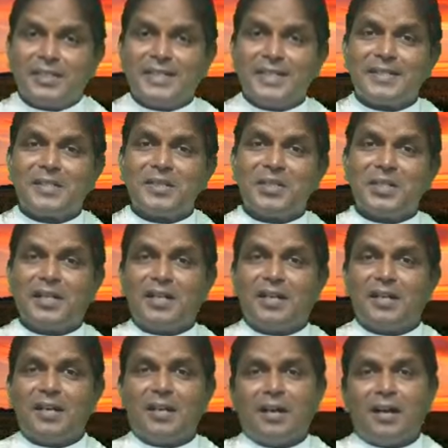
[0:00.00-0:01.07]
இன்று
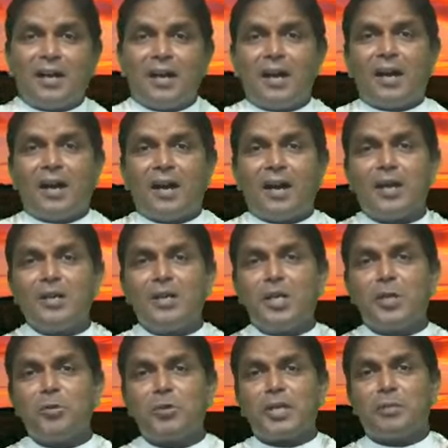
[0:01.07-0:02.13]
அல்லே
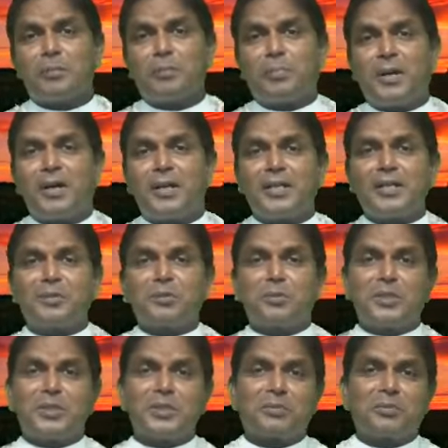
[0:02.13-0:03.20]
லூயா பாடி
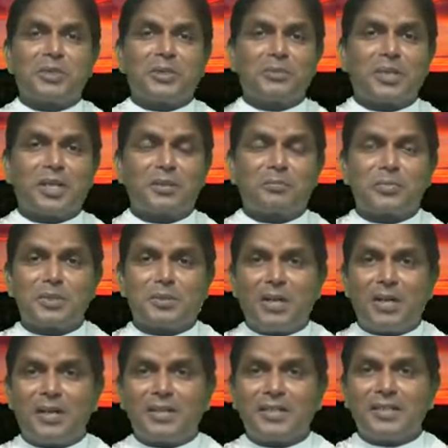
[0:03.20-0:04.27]
துதிக்கக்கூடிய ஒரு
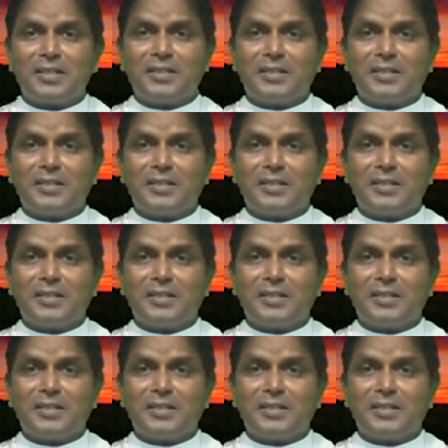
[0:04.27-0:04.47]
அற்புதமான